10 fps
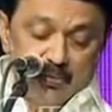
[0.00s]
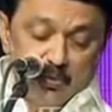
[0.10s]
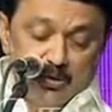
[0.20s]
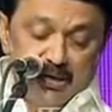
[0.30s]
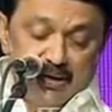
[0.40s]

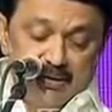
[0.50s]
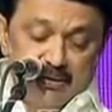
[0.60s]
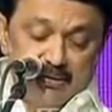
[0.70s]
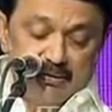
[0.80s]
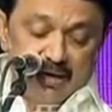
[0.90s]
முதலீடு
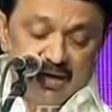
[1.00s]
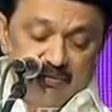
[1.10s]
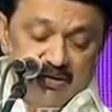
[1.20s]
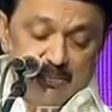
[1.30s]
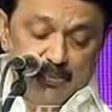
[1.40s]

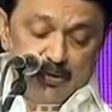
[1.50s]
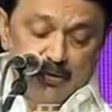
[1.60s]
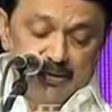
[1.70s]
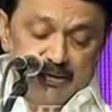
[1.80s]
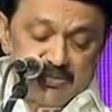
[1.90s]

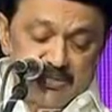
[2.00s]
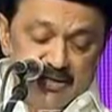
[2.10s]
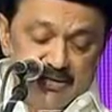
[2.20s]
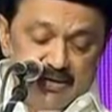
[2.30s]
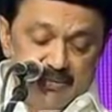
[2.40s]
அறிவிக்கப்பட்டுள்ளது என்ற
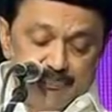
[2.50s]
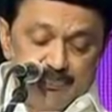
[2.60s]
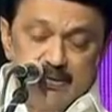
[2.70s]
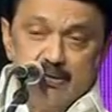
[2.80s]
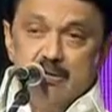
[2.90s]
செய்தி
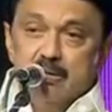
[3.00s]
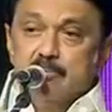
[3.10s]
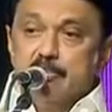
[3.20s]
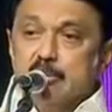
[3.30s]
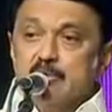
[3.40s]

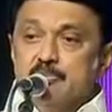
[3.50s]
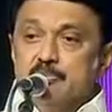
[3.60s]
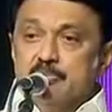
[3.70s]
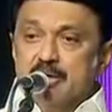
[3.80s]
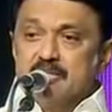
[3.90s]
பெரும்
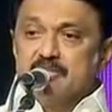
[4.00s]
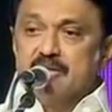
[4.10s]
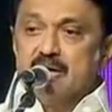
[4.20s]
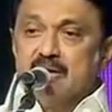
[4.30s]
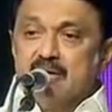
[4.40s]

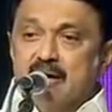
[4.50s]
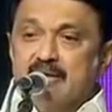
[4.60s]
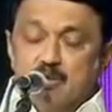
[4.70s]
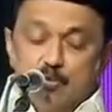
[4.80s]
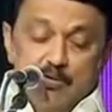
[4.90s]
மகிழ்ச்சியை
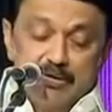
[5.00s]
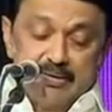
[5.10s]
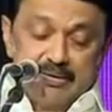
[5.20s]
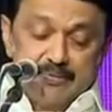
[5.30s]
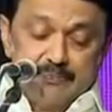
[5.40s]
அளித்துக்
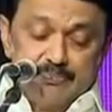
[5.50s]
கொண்டிருக்கிறது